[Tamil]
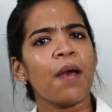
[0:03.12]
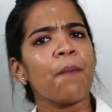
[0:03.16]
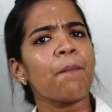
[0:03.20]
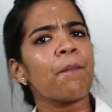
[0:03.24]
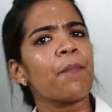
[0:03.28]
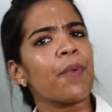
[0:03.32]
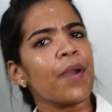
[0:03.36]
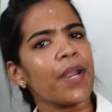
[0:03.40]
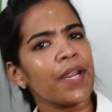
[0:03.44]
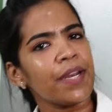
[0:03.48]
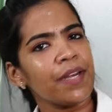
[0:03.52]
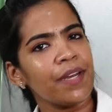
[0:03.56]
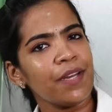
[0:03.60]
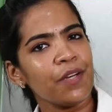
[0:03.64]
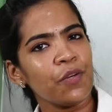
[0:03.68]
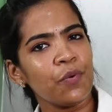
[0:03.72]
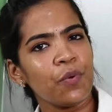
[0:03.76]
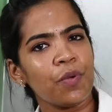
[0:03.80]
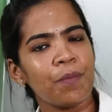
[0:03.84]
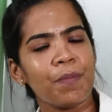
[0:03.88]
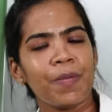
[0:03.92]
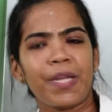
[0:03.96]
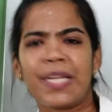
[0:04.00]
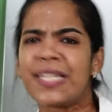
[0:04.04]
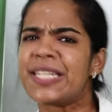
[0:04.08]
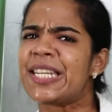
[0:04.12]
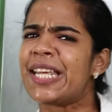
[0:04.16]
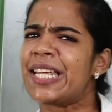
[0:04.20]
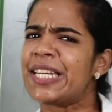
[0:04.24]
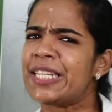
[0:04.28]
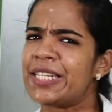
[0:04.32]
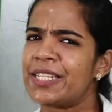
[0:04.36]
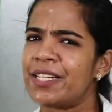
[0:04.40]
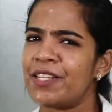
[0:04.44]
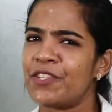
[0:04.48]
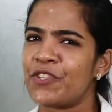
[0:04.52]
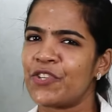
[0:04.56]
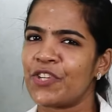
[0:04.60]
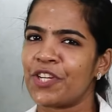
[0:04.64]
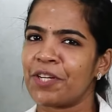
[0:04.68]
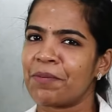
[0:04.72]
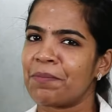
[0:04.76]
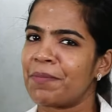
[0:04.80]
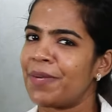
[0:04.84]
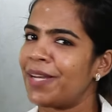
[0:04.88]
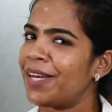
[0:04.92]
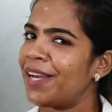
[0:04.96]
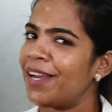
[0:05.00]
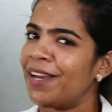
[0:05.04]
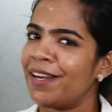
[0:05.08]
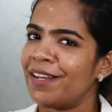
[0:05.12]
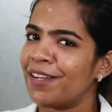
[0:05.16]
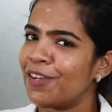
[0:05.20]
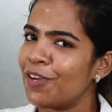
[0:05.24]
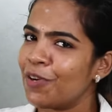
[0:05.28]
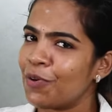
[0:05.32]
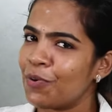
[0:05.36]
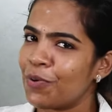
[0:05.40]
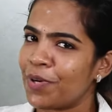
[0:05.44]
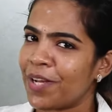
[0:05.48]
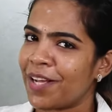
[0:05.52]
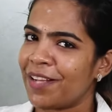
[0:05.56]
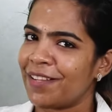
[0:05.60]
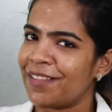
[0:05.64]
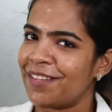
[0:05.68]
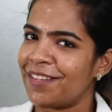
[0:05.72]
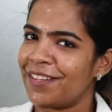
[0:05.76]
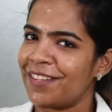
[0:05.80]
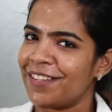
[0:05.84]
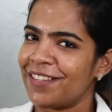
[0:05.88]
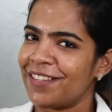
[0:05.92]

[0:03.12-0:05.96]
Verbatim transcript: ப்ரெக்னென்ட் உமன் டென்டல் ட்ரீட்மெண்ட் எடுக்கக்கூடாது